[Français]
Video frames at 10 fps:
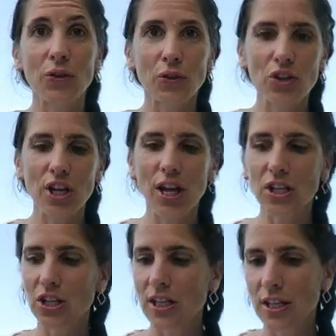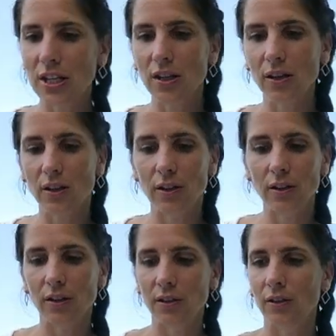Donc j'ai acheté
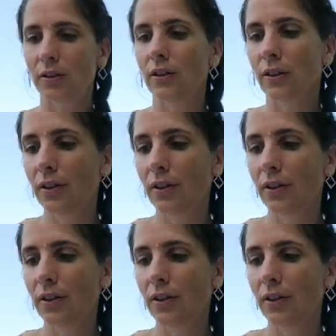euh,